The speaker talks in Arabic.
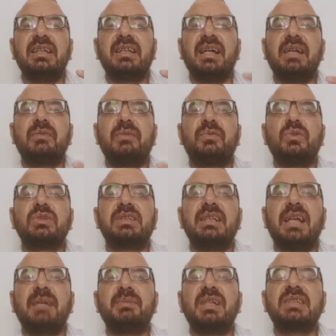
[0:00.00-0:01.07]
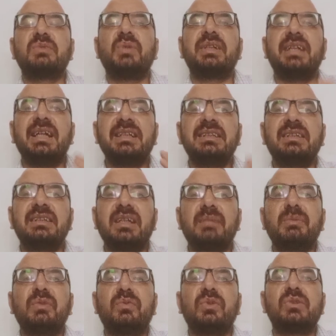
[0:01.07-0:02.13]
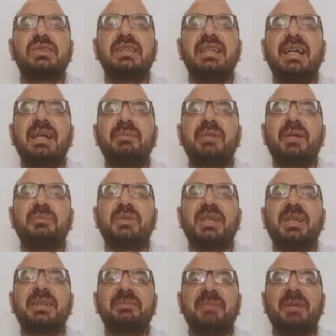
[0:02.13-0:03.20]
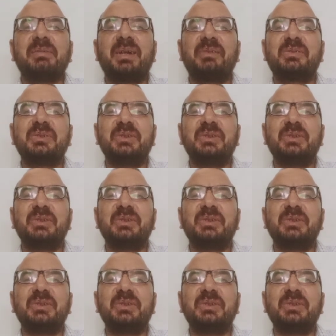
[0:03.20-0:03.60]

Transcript: كان فوز اللاعب الاسود اكثر من فوز اللاعب الابيض ما بعرف